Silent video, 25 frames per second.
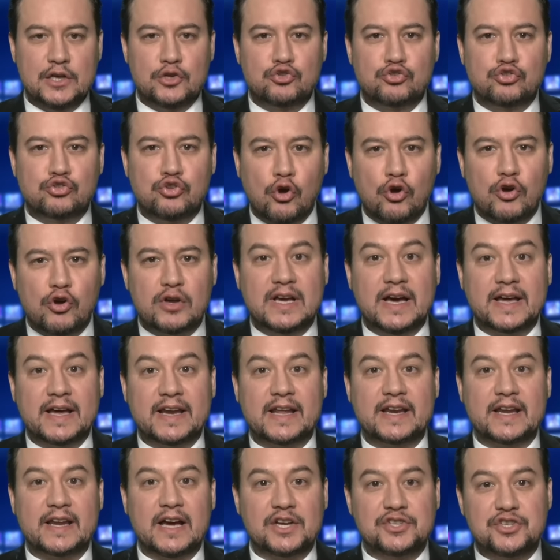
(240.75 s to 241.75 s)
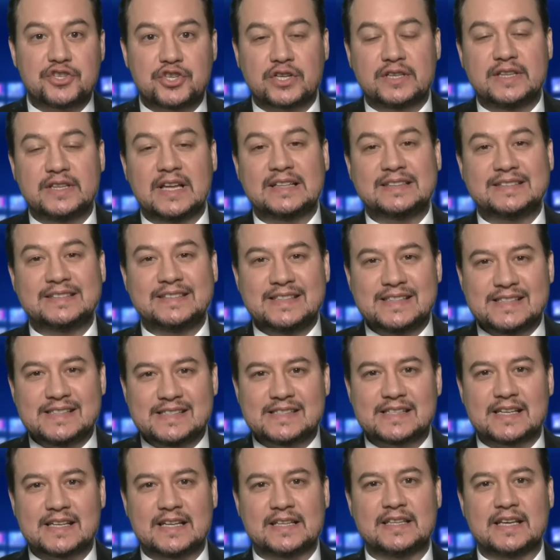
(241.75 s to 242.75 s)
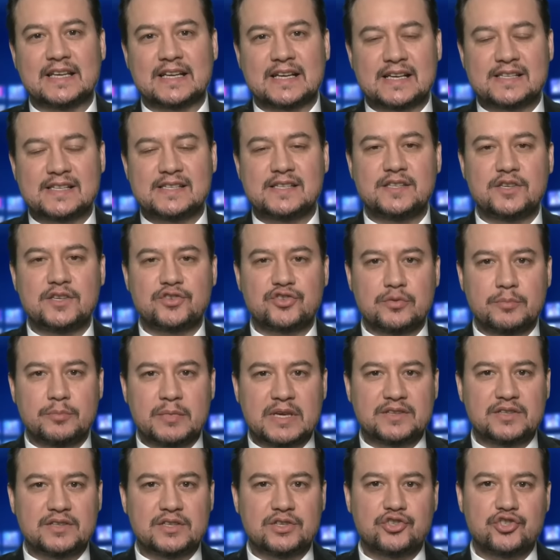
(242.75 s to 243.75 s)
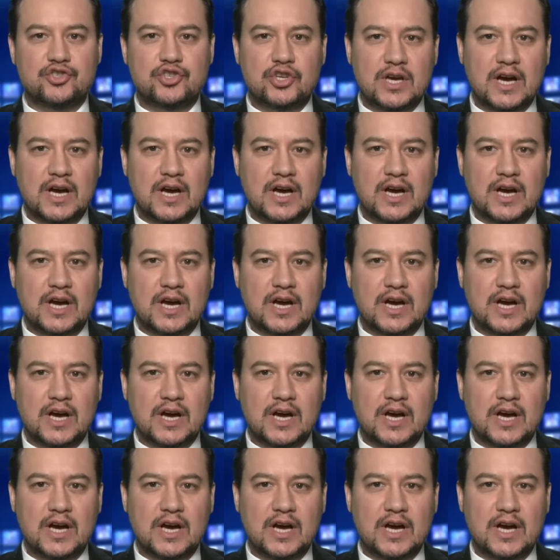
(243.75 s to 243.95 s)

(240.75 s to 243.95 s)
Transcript: Son karar açıklandığı sırada gazeteci Metin